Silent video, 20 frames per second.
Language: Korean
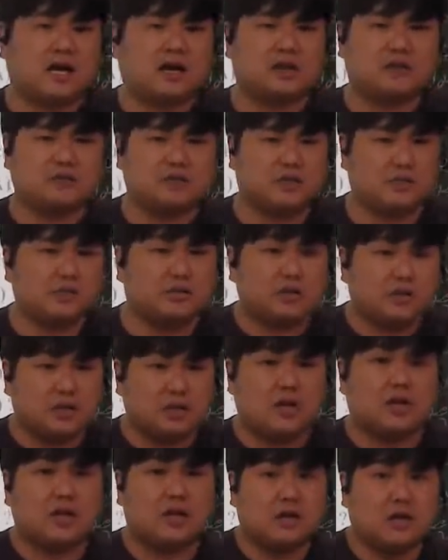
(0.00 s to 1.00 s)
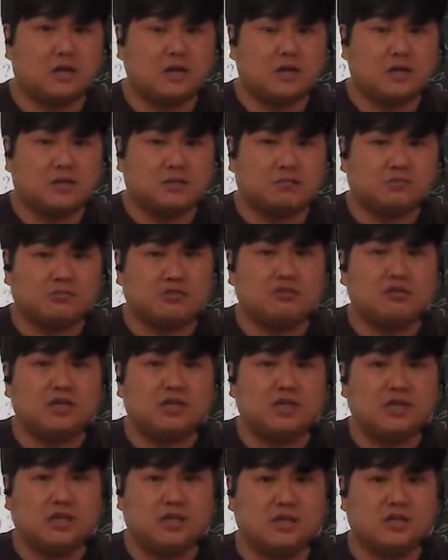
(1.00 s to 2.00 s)
그래서 이번에는 내가
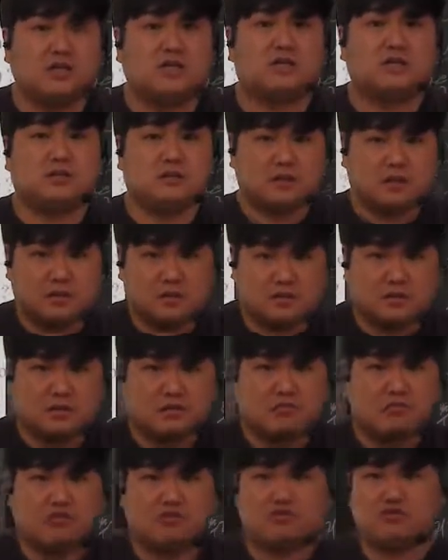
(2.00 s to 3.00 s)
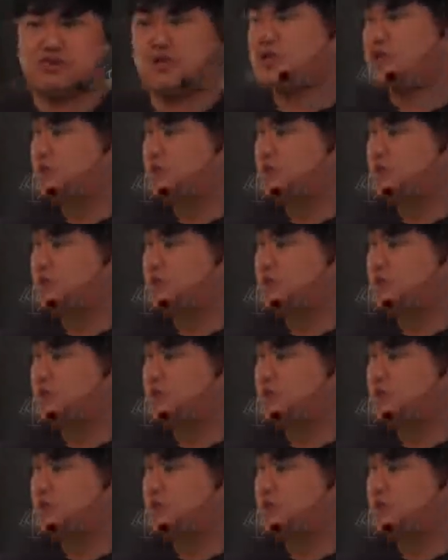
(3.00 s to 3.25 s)
무기를 이렇게 선물로 주겠다가